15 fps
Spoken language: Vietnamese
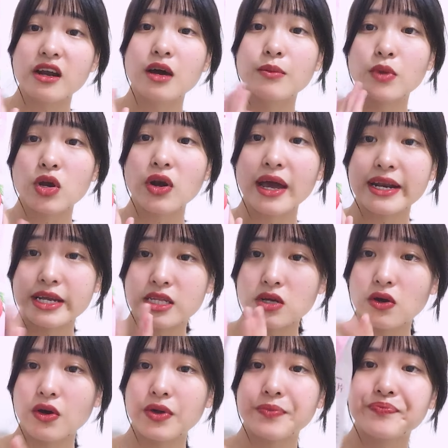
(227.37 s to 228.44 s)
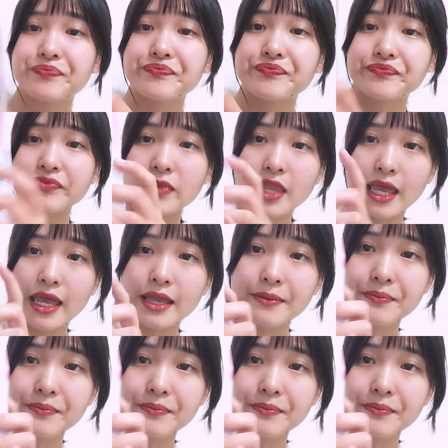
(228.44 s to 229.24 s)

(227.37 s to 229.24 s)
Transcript: order một cái loại này thôi. Nè.